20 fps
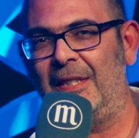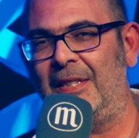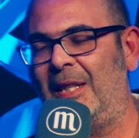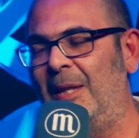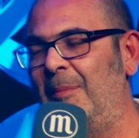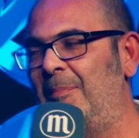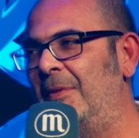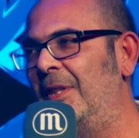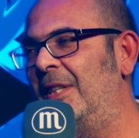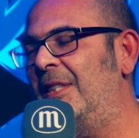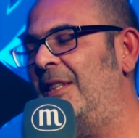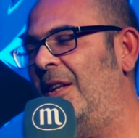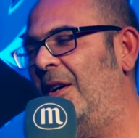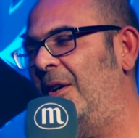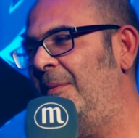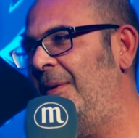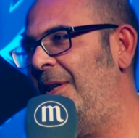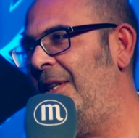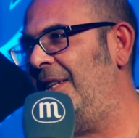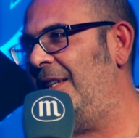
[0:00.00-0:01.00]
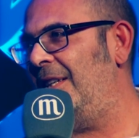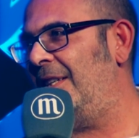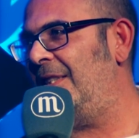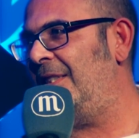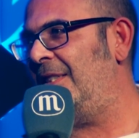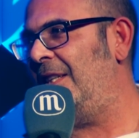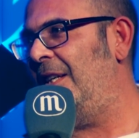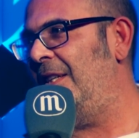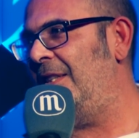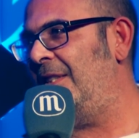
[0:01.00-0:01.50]
Es gibt nichts
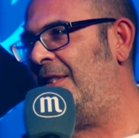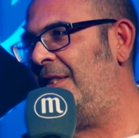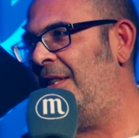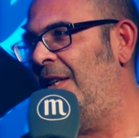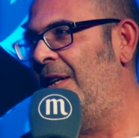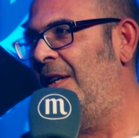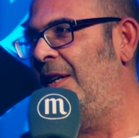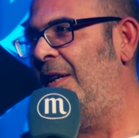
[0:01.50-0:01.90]
langweiligeres als